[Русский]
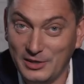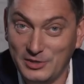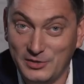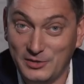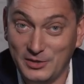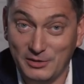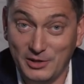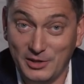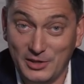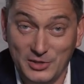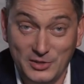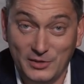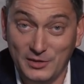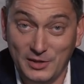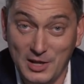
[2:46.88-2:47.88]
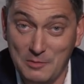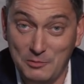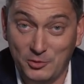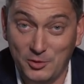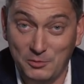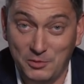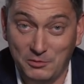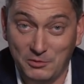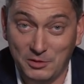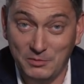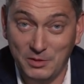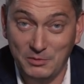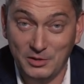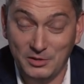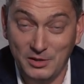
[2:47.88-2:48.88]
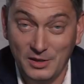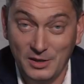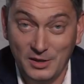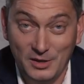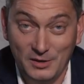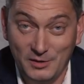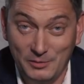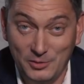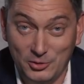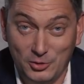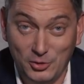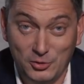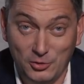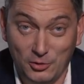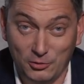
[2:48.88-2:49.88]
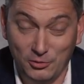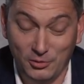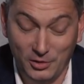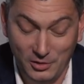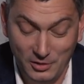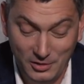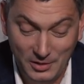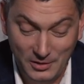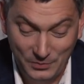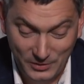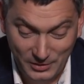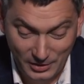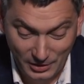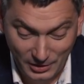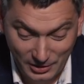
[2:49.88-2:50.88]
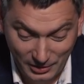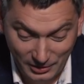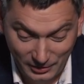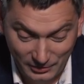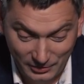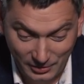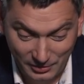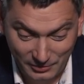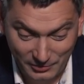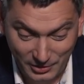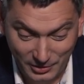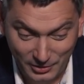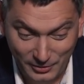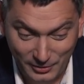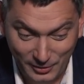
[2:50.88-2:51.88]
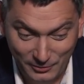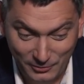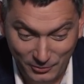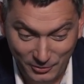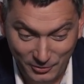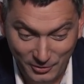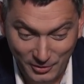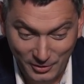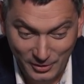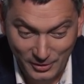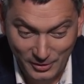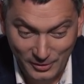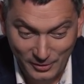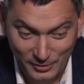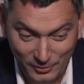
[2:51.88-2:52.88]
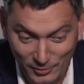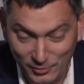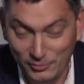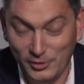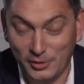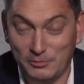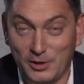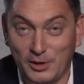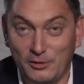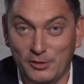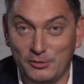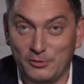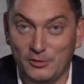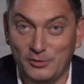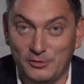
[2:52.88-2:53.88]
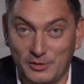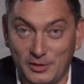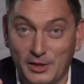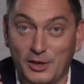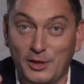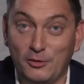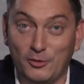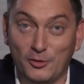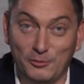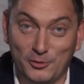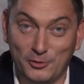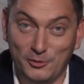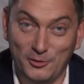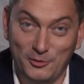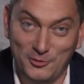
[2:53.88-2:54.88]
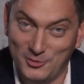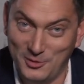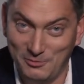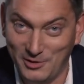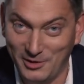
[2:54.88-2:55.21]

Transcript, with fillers: Я, честно говоря, даже не знал, как поступить в этот момент. Во мне что-то щелкнуло. Я наклонился, взял этот телефон, ну и отправил его Иннокентию Змухтановичу